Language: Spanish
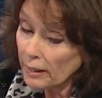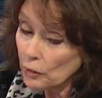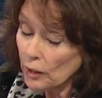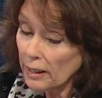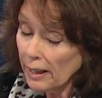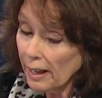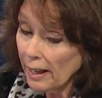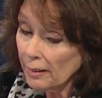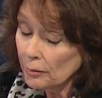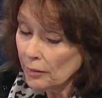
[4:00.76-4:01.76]
el rector
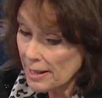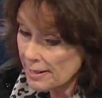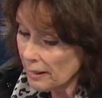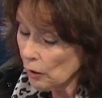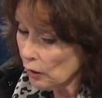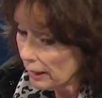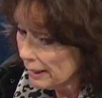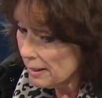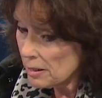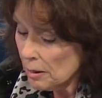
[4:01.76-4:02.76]
era Francisco de
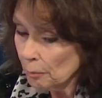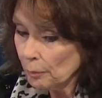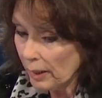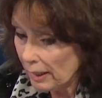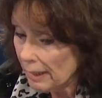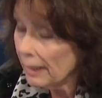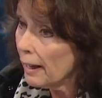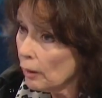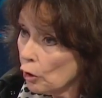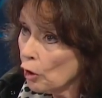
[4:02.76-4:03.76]
Lich, que era el
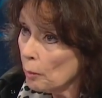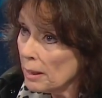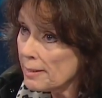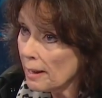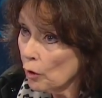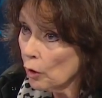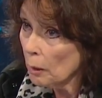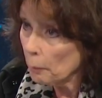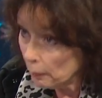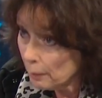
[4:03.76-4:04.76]
decano normalizador,
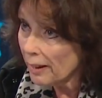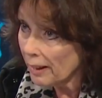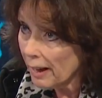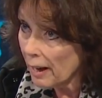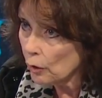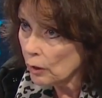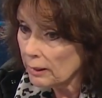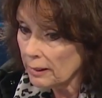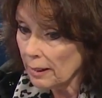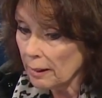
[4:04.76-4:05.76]
el primer decano que
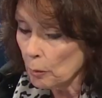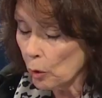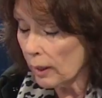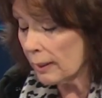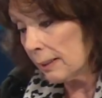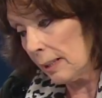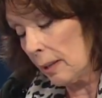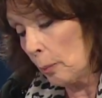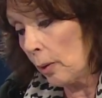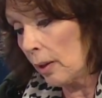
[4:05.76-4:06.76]
tiene la
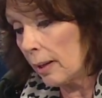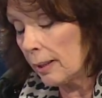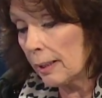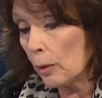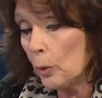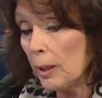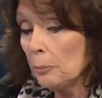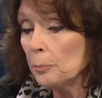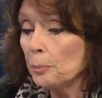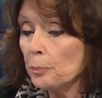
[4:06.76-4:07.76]
democracia después de la dictadura.